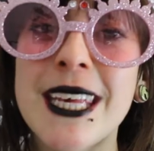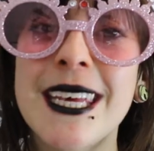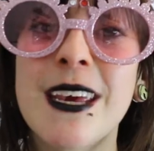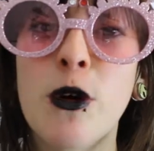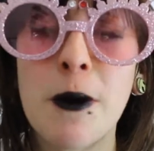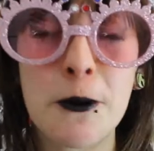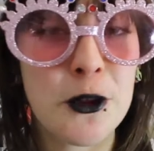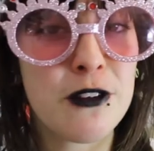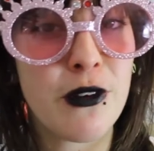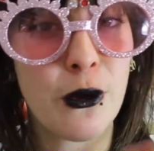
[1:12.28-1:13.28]
qui est
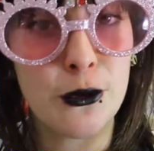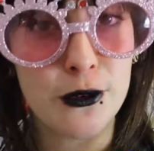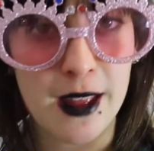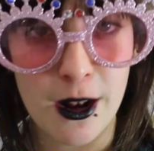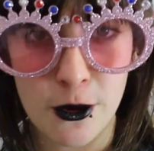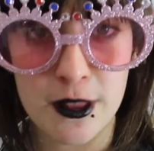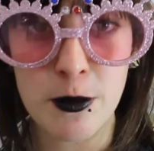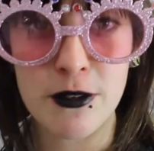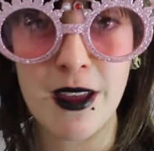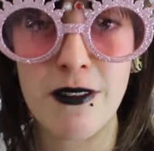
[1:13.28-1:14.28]
complètement différente de ce qu'elle connaît
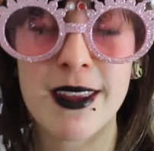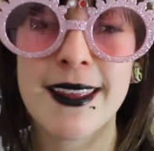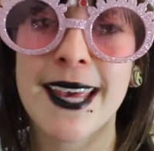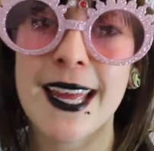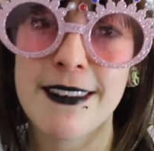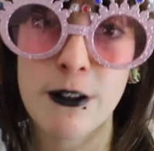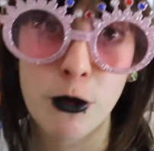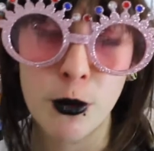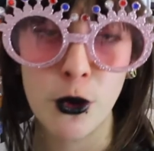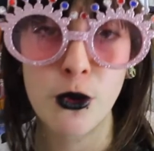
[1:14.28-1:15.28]
puisqu'elle vient d'un quartier
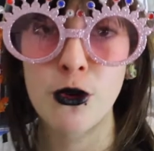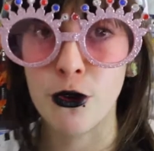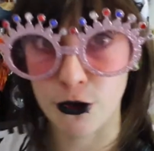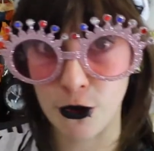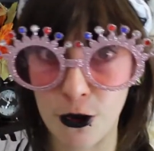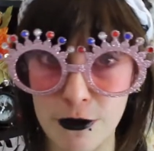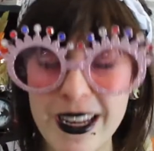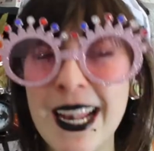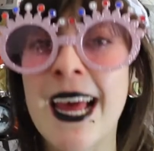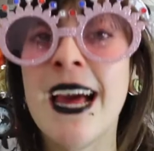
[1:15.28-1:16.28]
de banlieue dans une grande
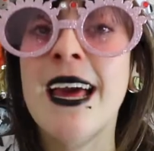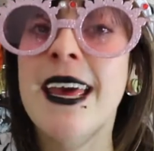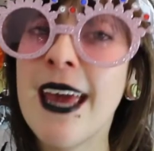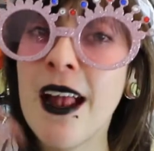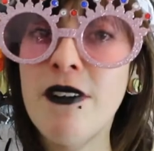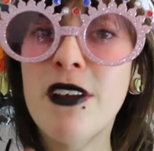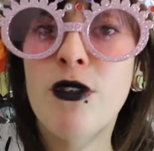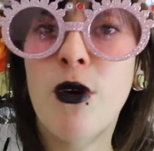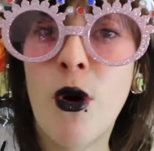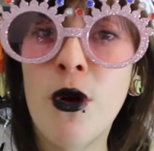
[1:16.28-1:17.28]
ville et elle va
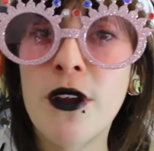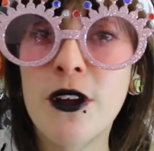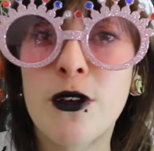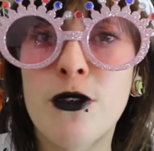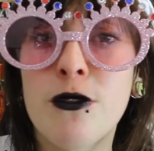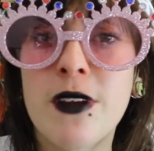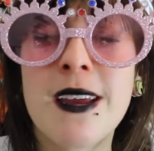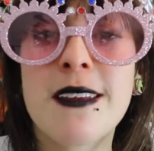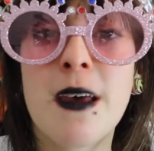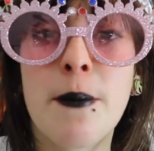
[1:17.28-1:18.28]
se rendre dans une ville
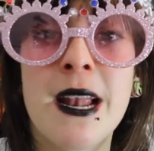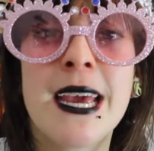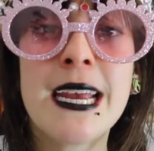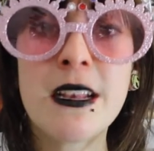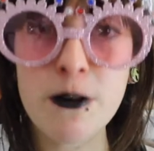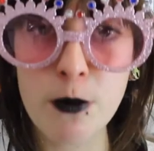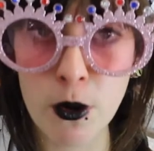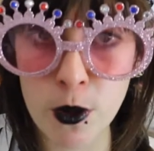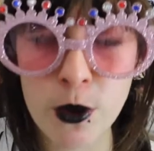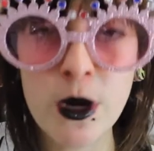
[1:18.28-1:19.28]
qui s'appelle
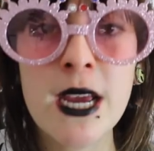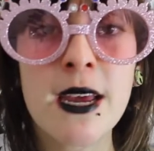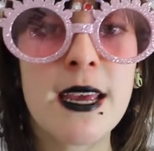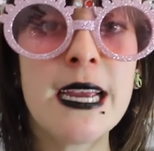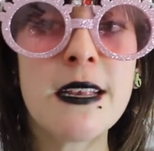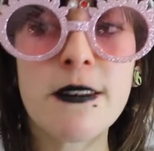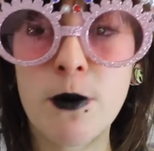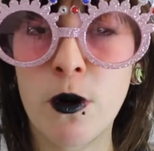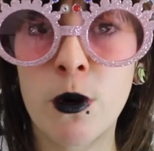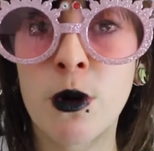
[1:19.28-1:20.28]
Hillsborough.
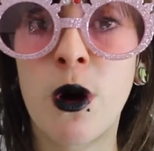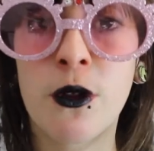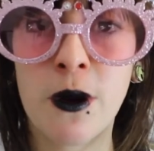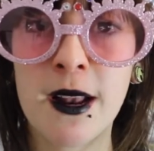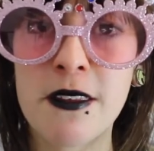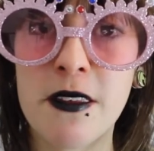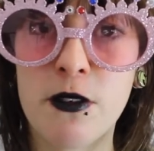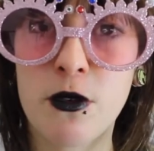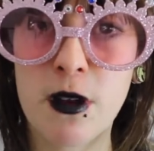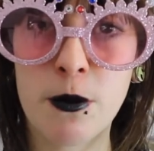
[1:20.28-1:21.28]
Hillsborough en anglais ça
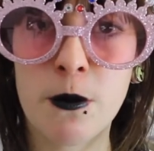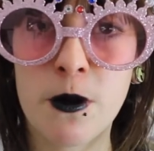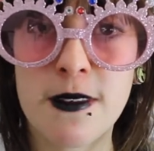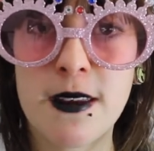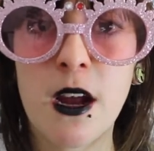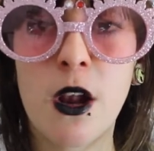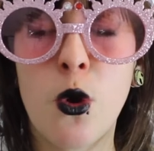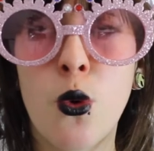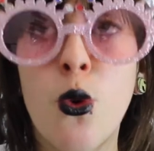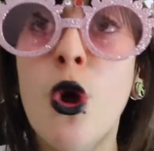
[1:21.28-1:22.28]
veut tout simplement dire
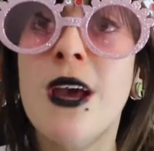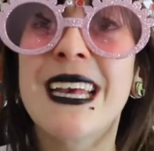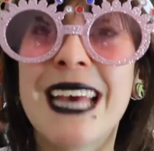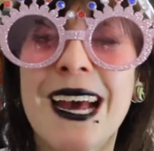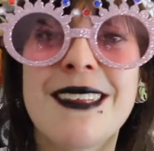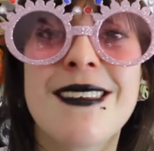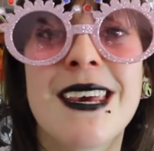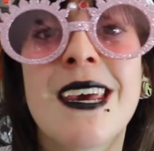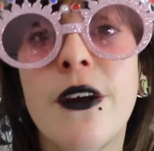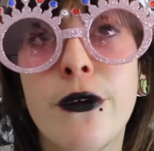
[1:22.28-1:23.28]
le
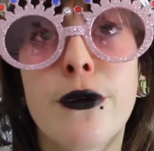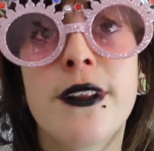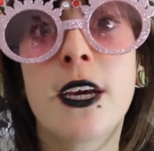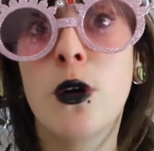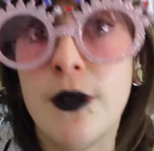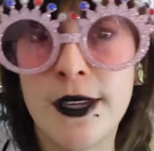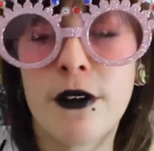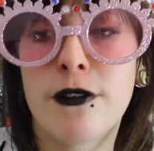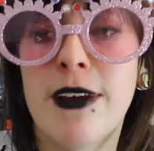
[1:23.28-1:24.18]
quartier euh, des collines en